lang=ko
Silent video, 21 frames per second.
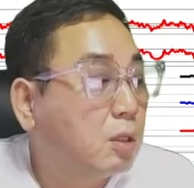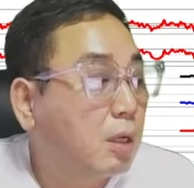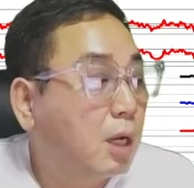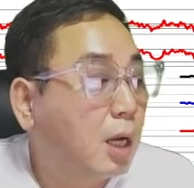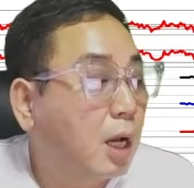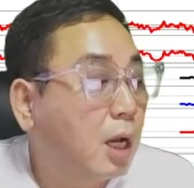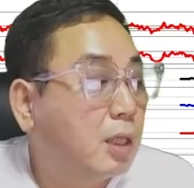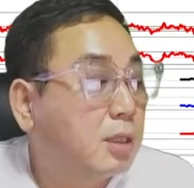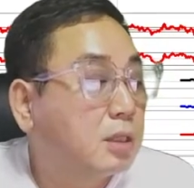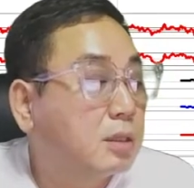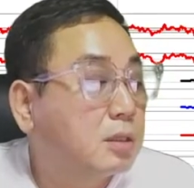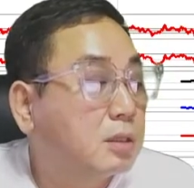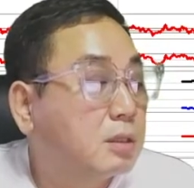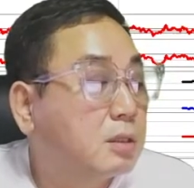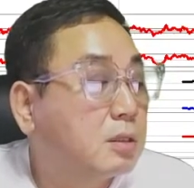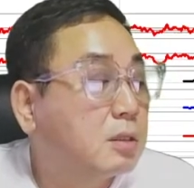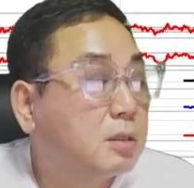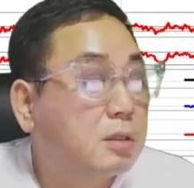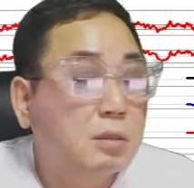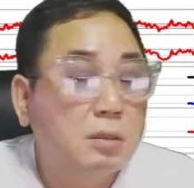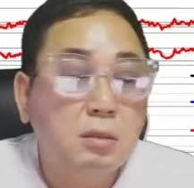
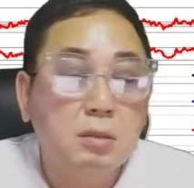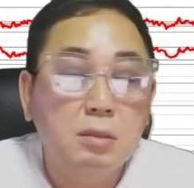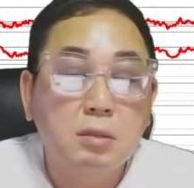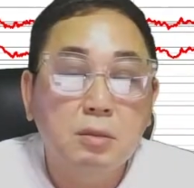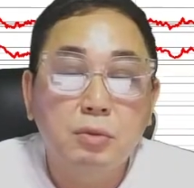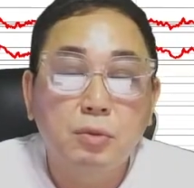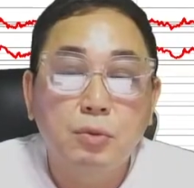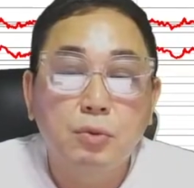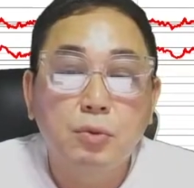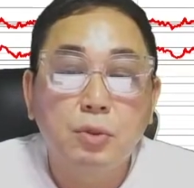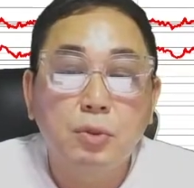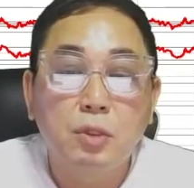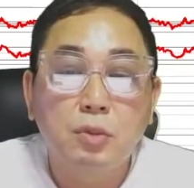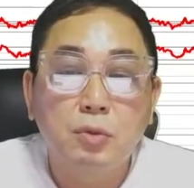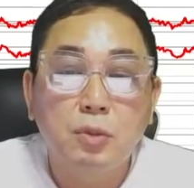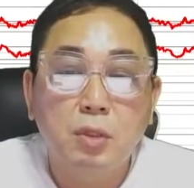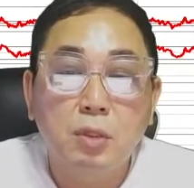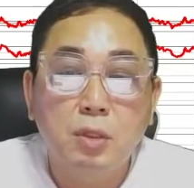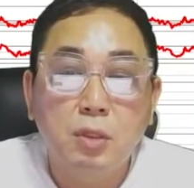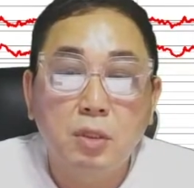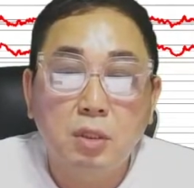하이닉스는
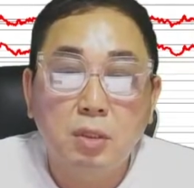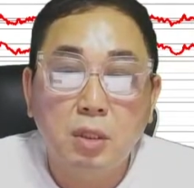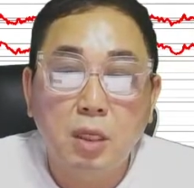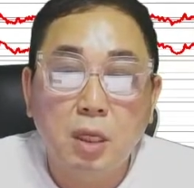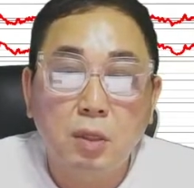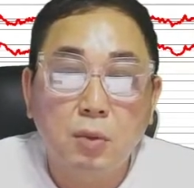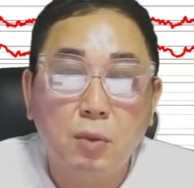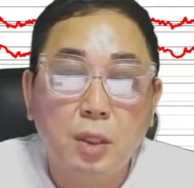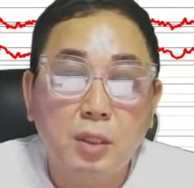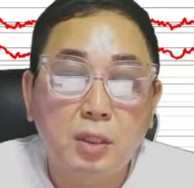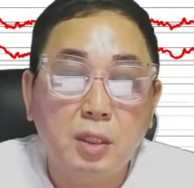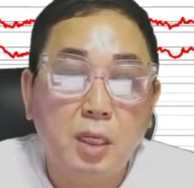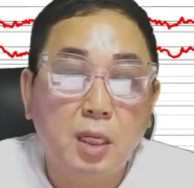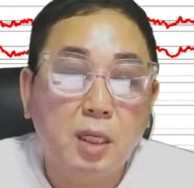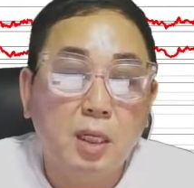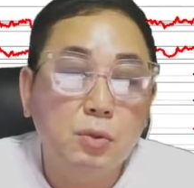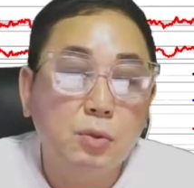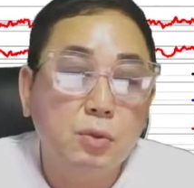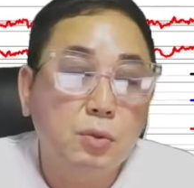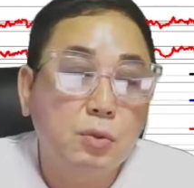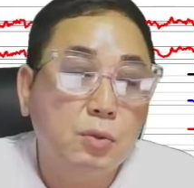중기로요. 그러니까
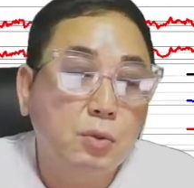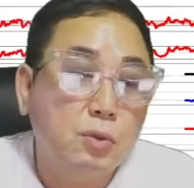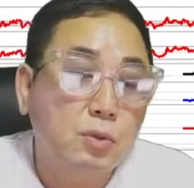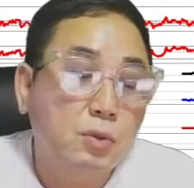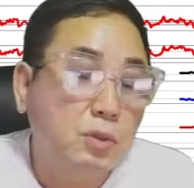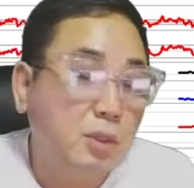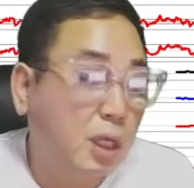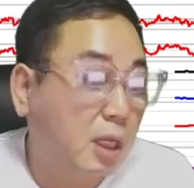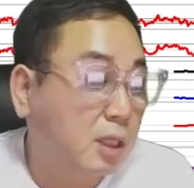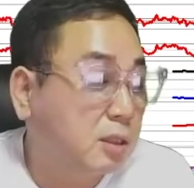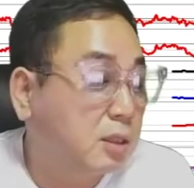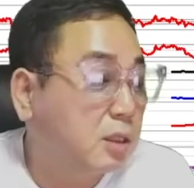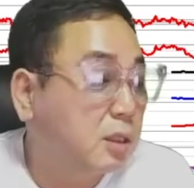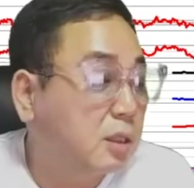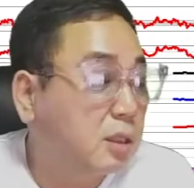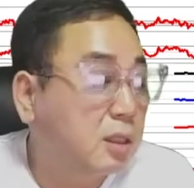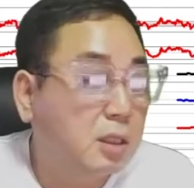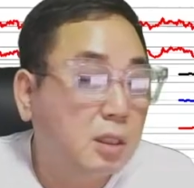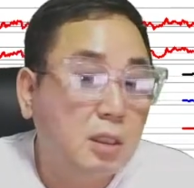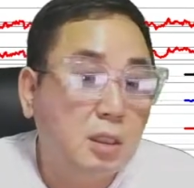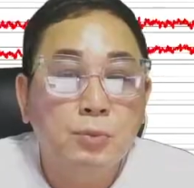내려왔다가도 어,
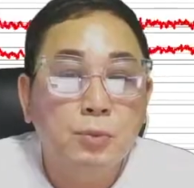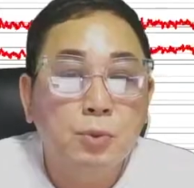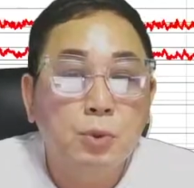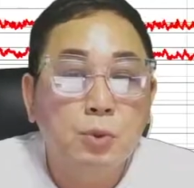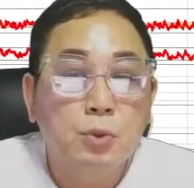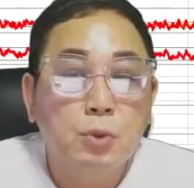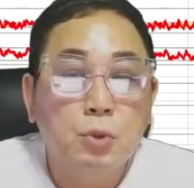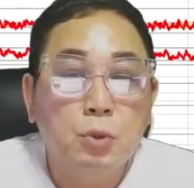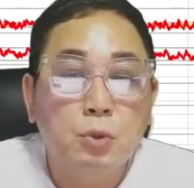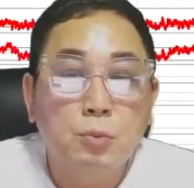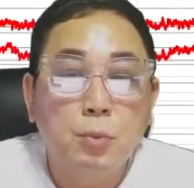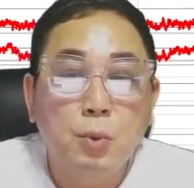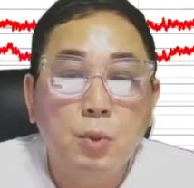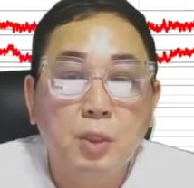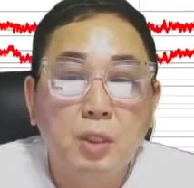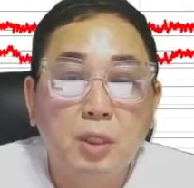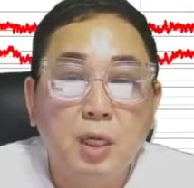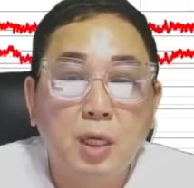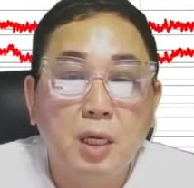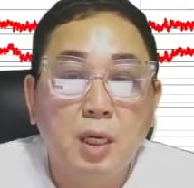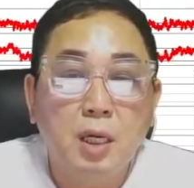다시 예, 조정을
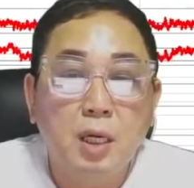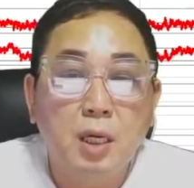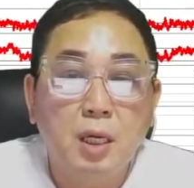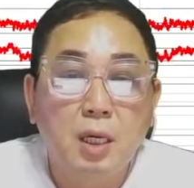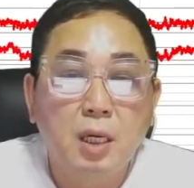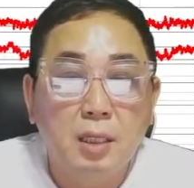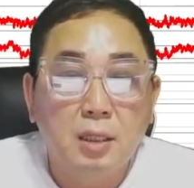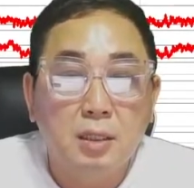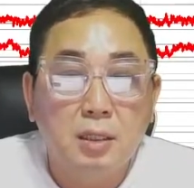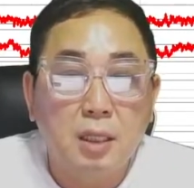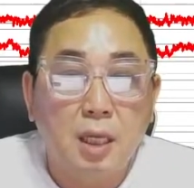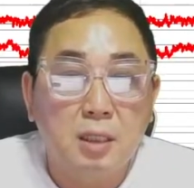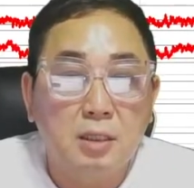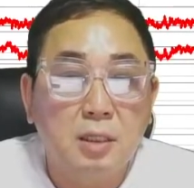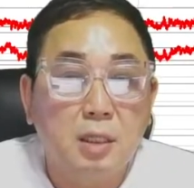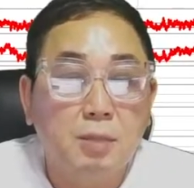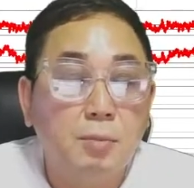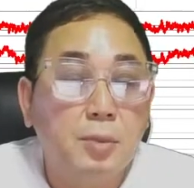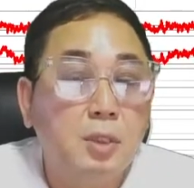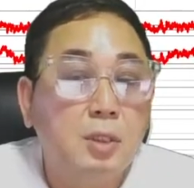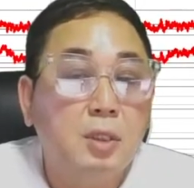보이다가 다시
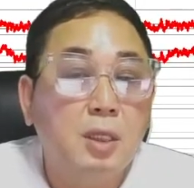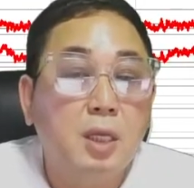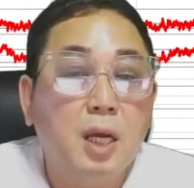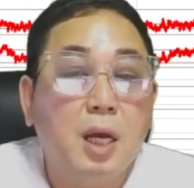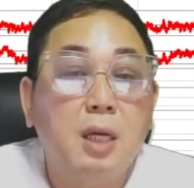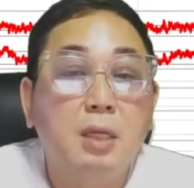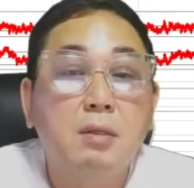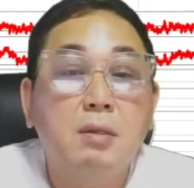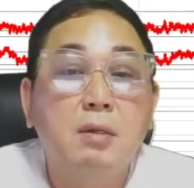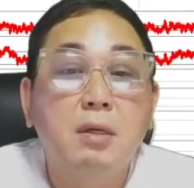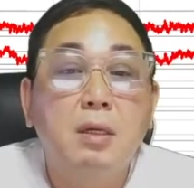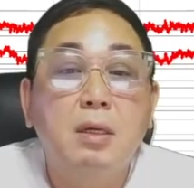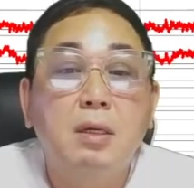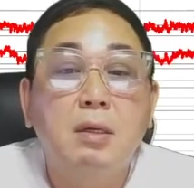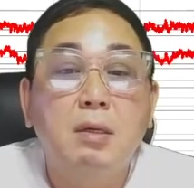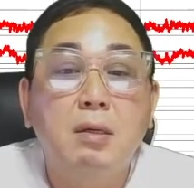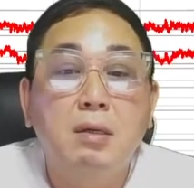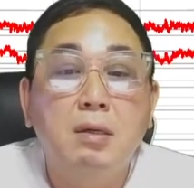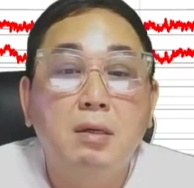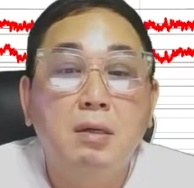한번 이렇게 갈 거예요.